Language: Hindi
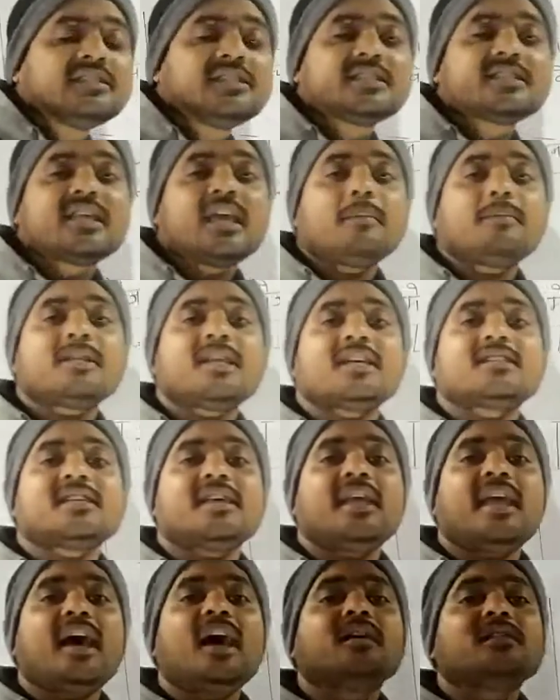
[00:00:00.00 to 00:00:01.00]
थे जिसके वजह
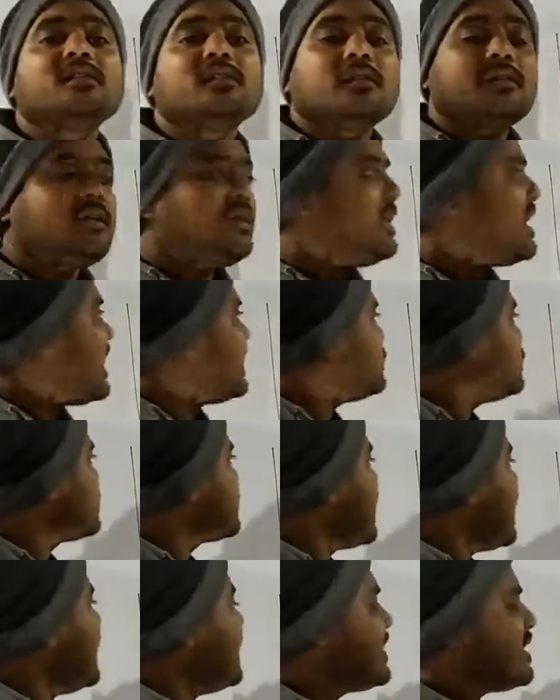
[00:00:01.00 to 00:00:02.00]
से यह यह जो
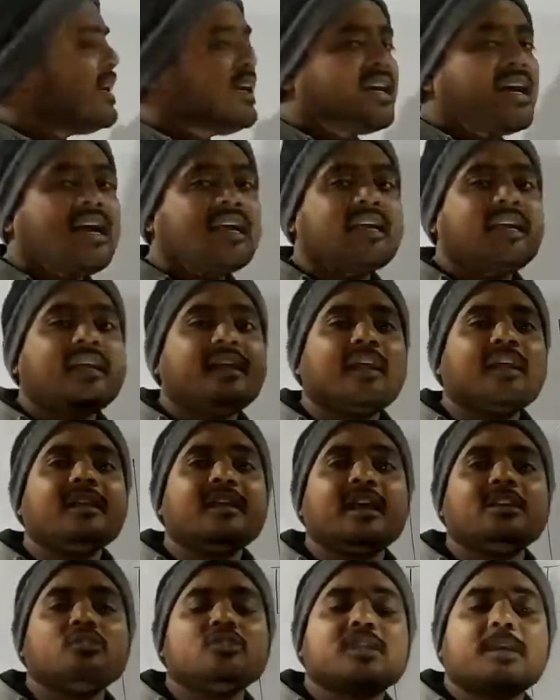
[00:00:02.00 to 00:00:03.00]
था इटली का
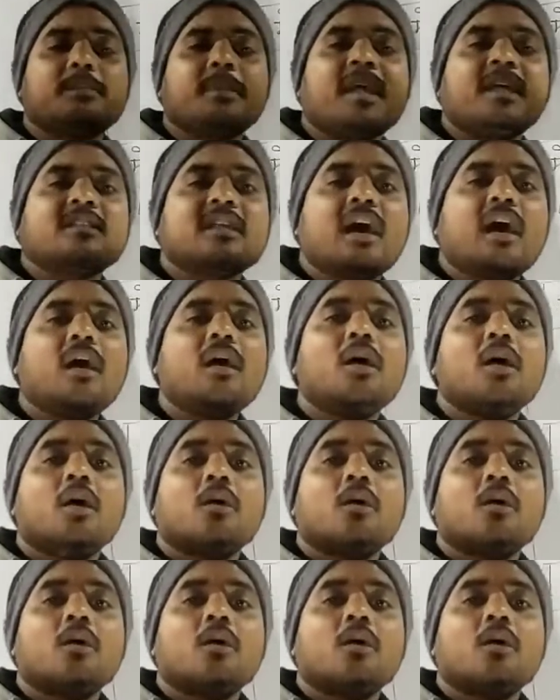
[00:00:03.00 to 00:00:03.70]
एकीकरण का जो सपना था